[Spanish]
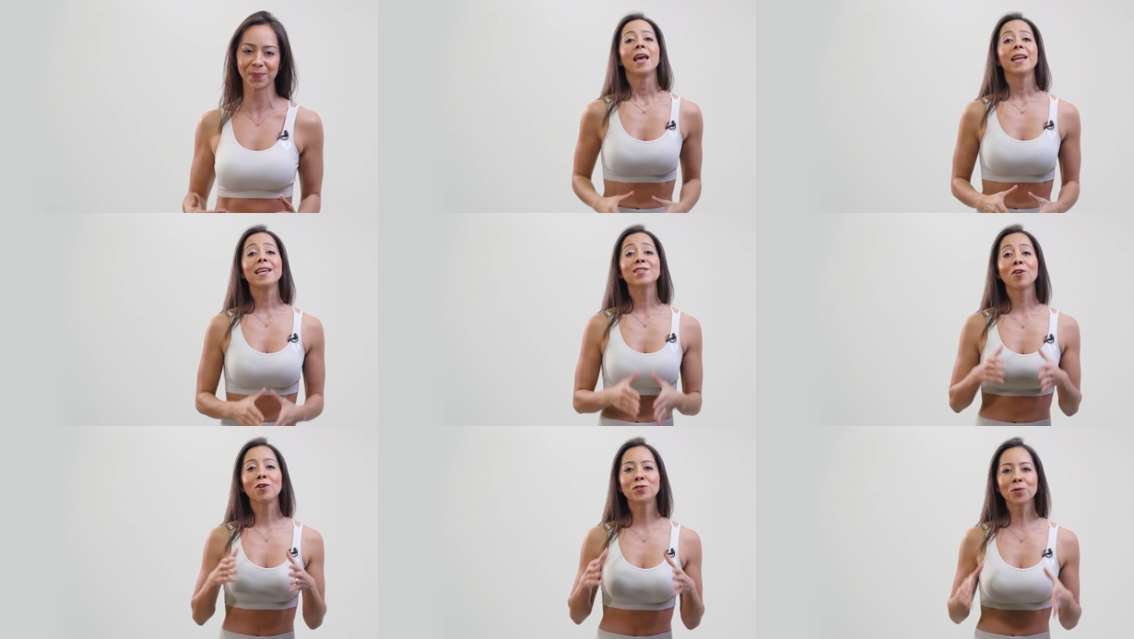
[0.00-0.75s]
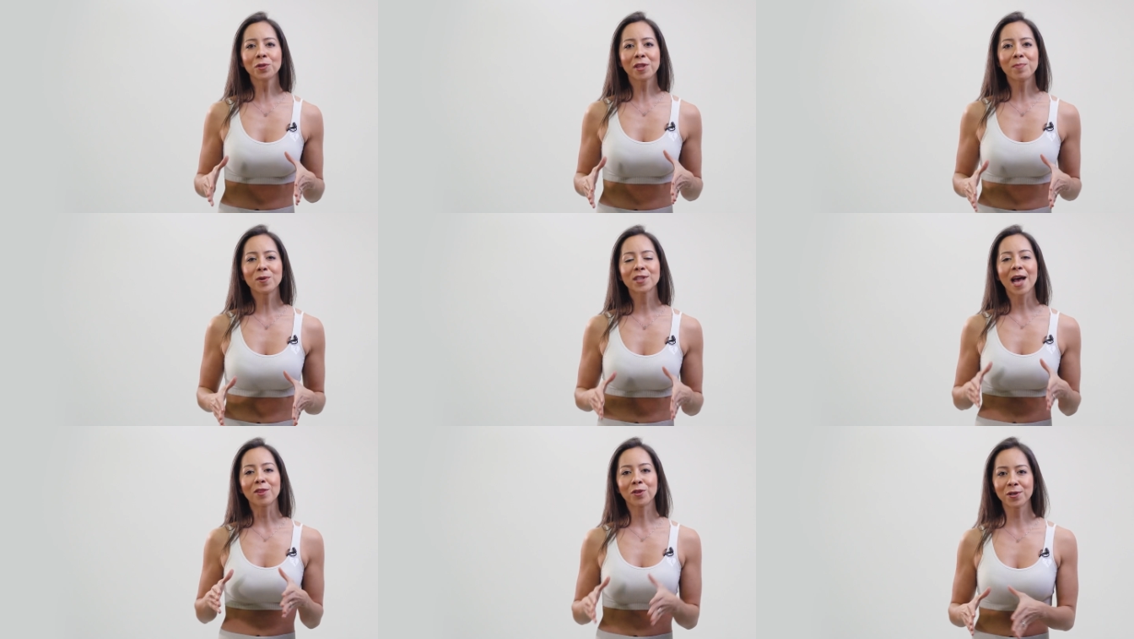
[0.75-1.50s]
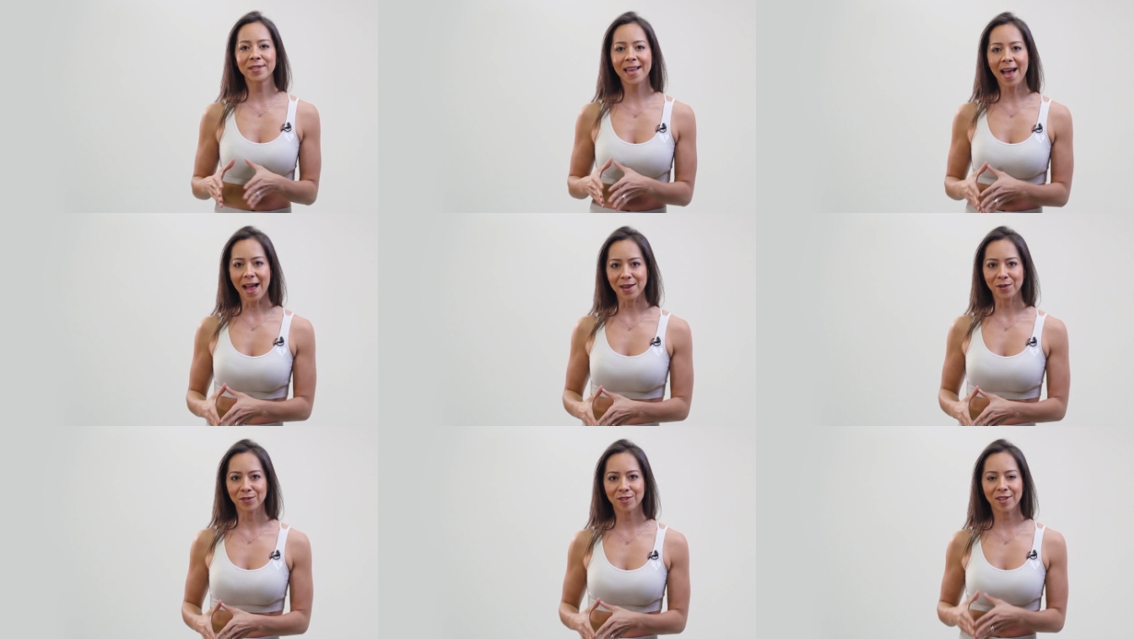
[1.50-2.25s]
En estos últimos 14
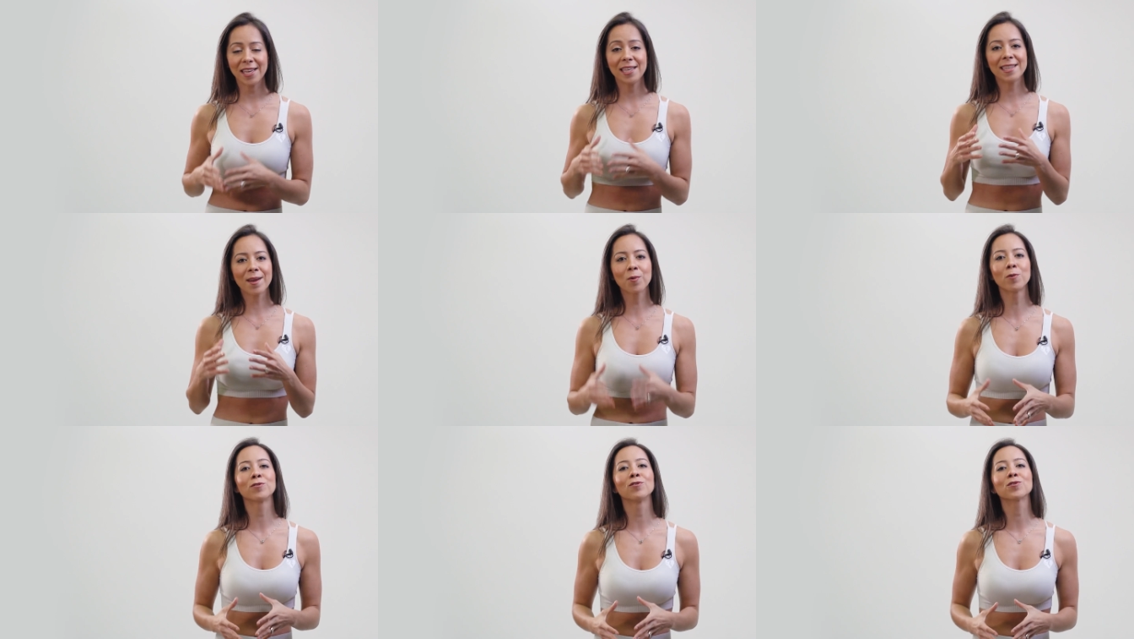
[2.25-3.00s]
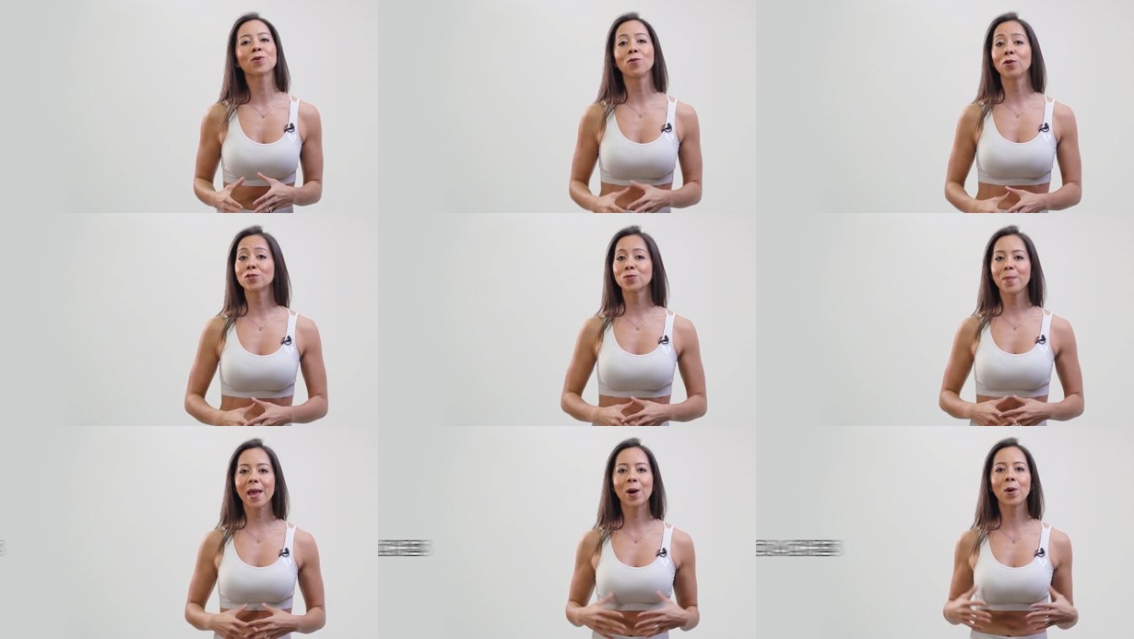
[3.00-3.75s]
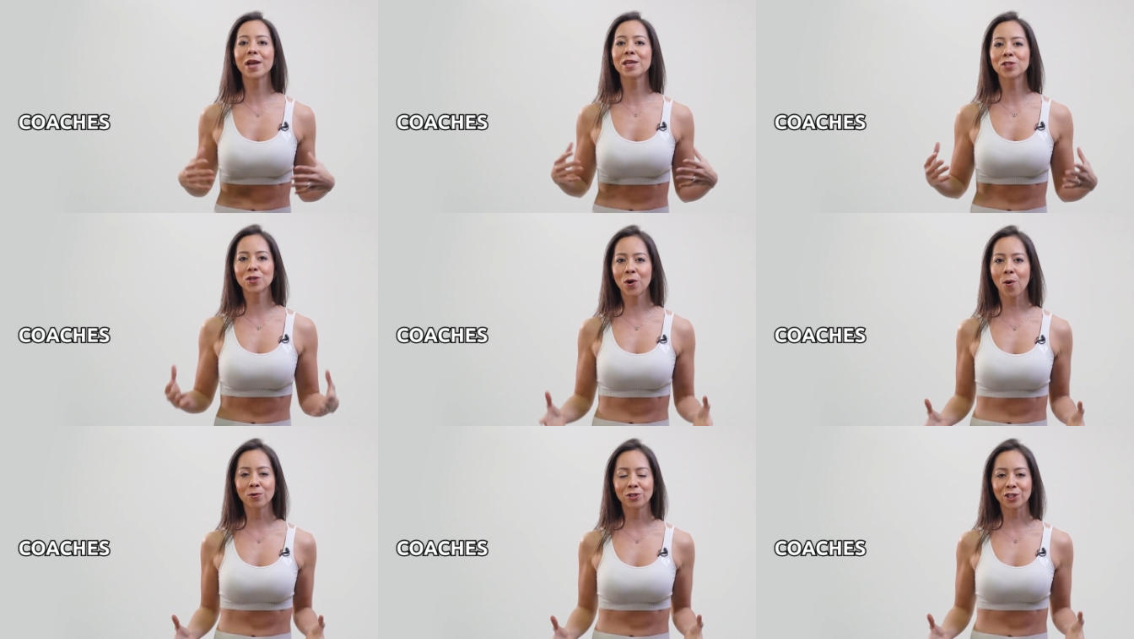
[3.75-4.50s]
años hice cursos con los mejores
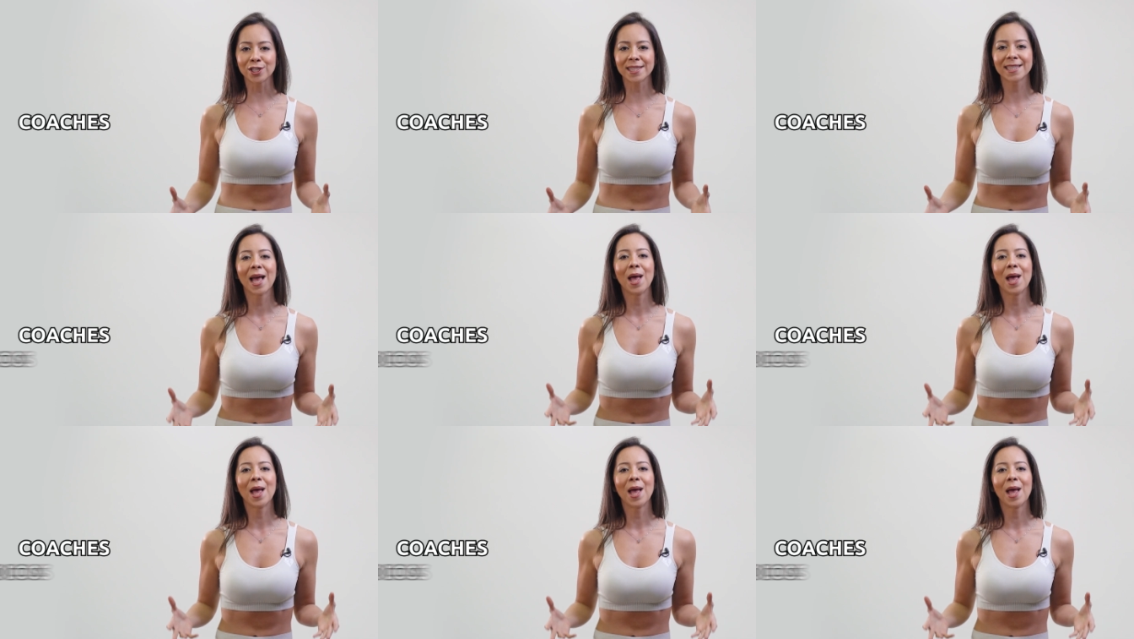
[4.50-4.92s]
coaches,